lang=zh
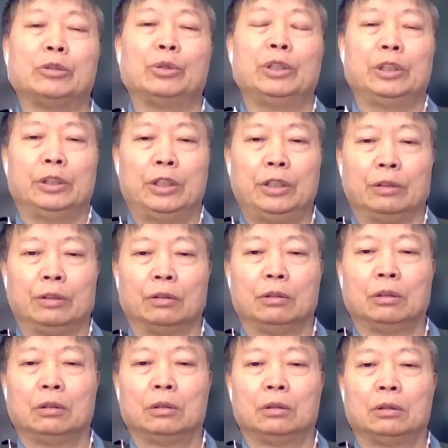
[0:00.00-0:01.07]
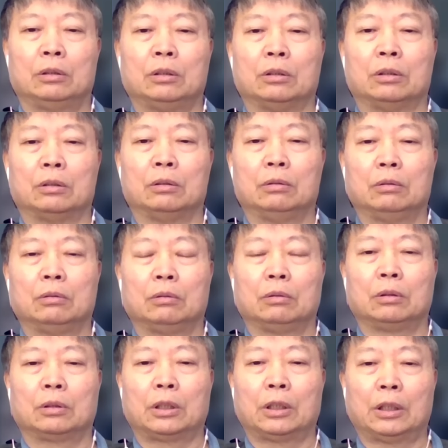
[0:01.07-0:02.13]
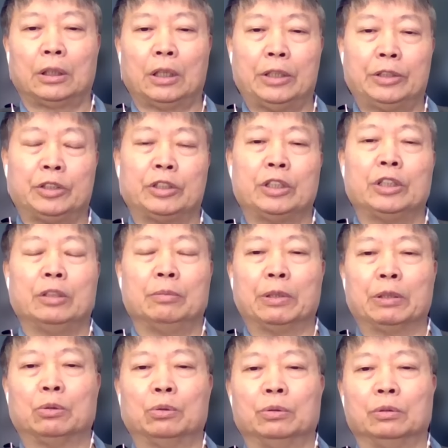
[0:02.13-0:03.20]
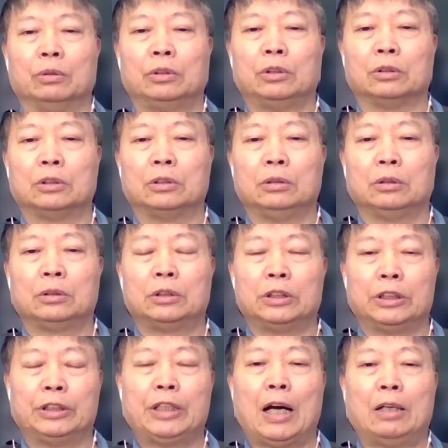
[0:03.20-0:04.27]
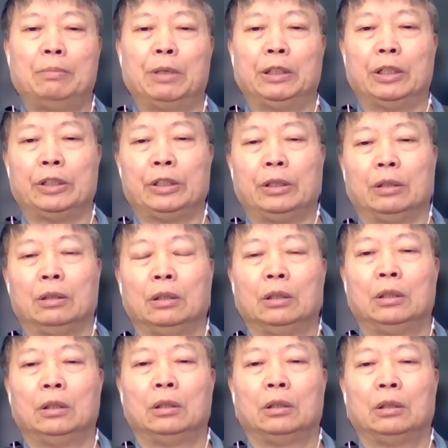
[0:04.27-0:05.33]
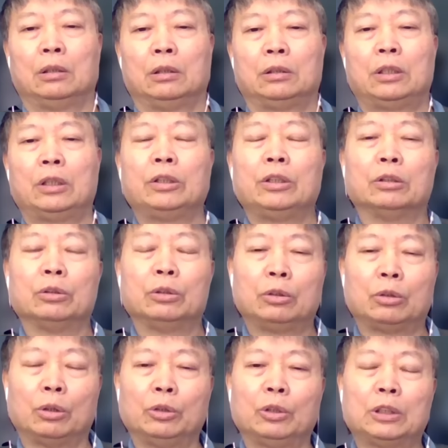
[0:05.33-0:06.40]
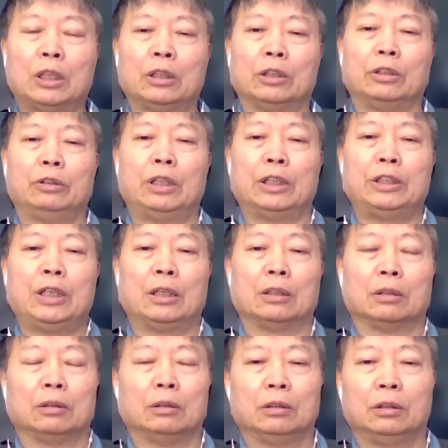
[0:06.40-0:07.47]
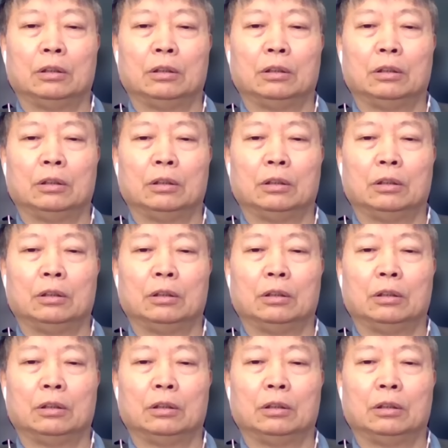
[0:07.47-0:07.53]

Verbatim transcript: 局已定，就开始清理门户，就自己家里面那些，这有多多少少有点像